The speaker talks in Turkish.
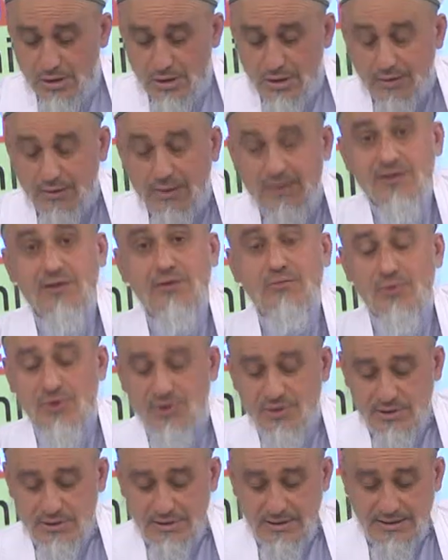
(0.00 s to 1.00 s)

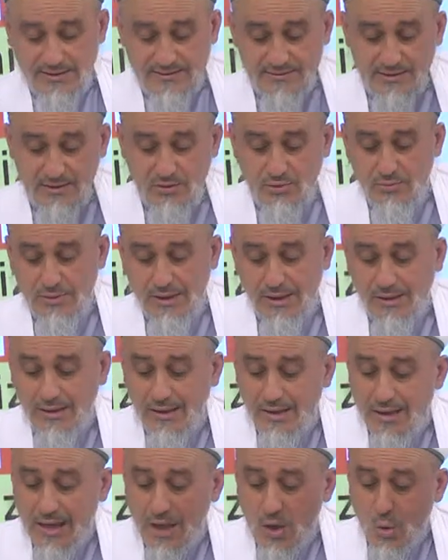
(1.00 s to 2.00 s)
Nasılmış? Estağfirullah
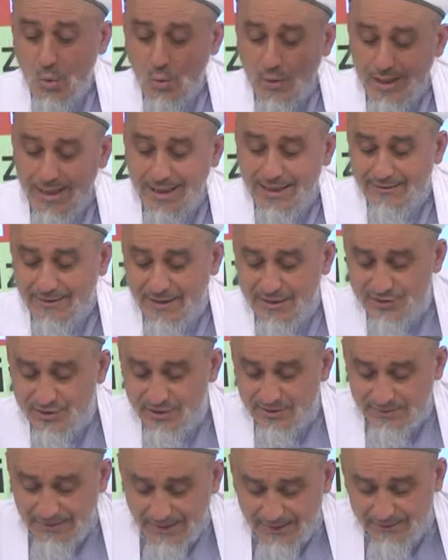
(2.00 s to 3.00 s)
ve
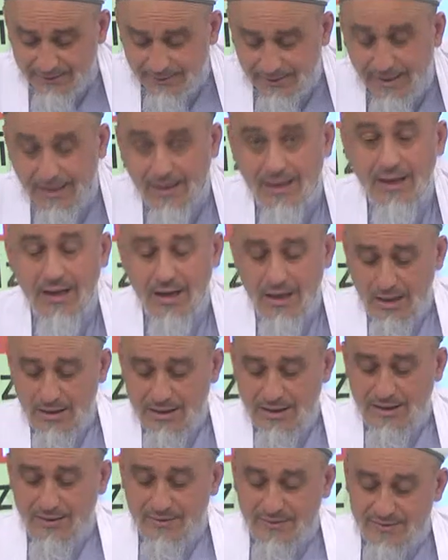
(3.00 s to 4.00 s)
letecidenne
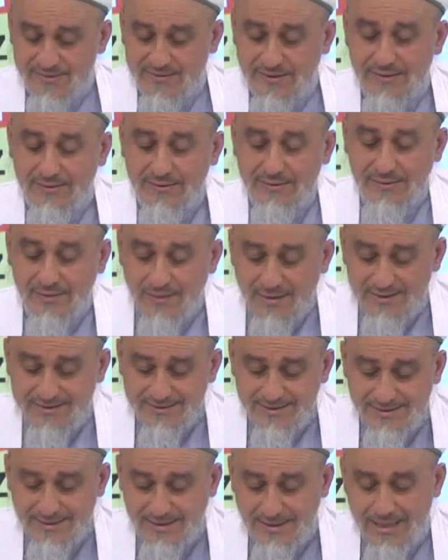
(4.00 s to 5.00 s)
ahrasan
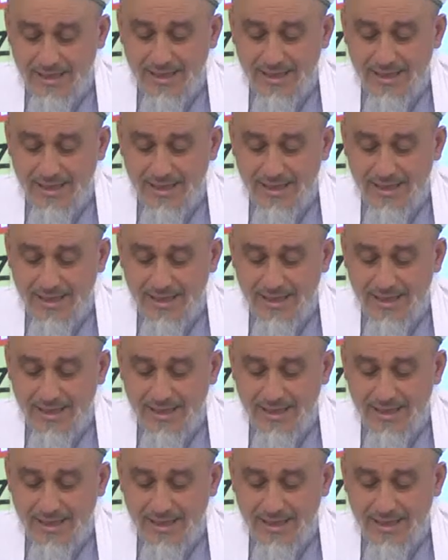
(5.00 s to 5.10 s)
nasi